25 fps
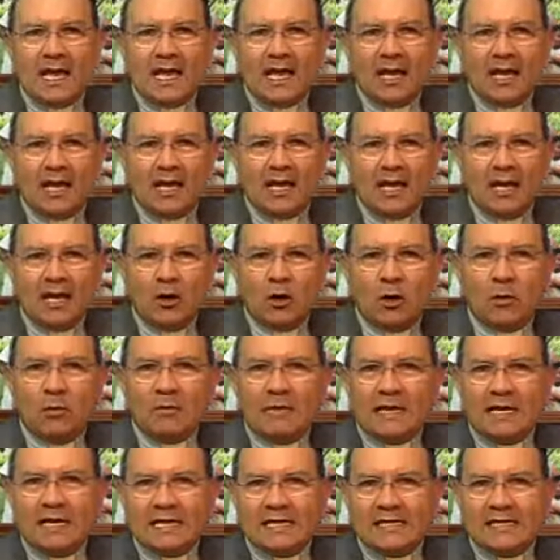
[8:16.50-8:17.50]
el
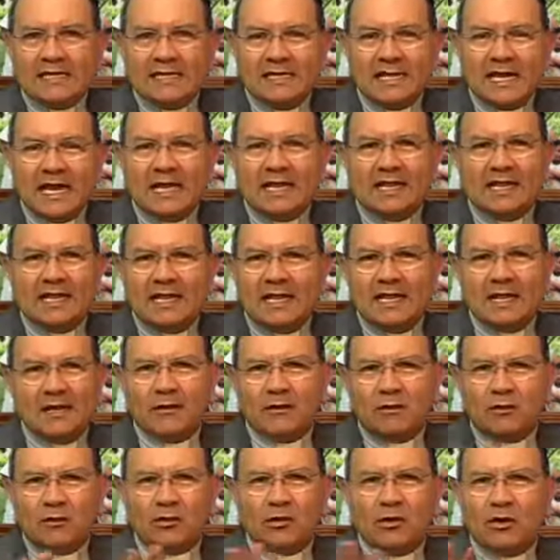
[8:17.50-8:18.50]

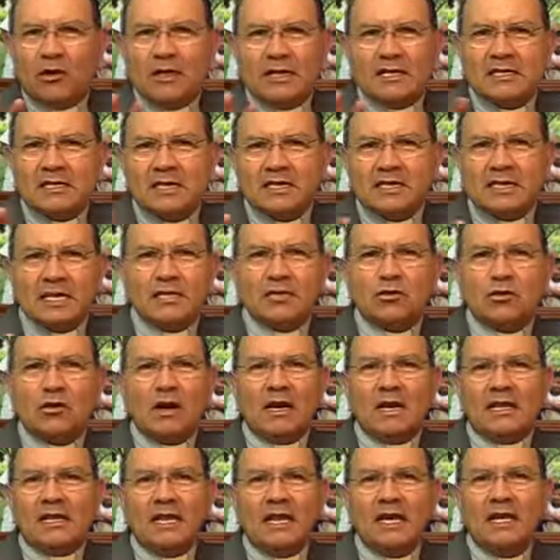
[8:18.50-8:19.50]
omnisciente, todas esas
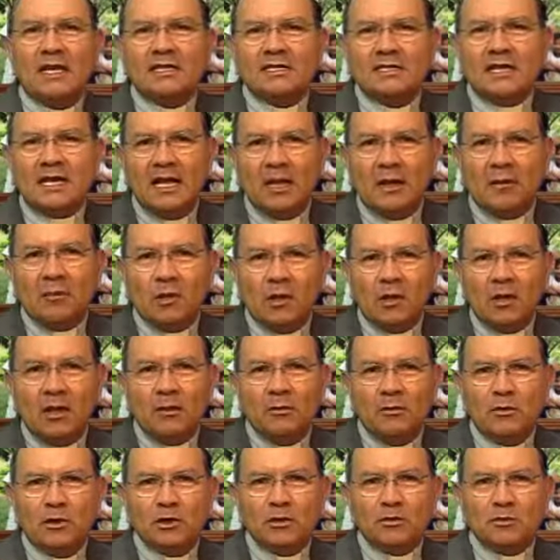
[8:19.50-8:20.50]
cualidades que le
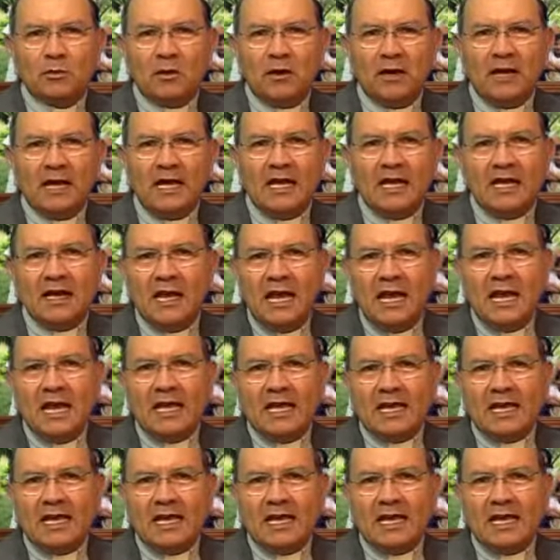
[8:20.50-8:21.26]
podemos poner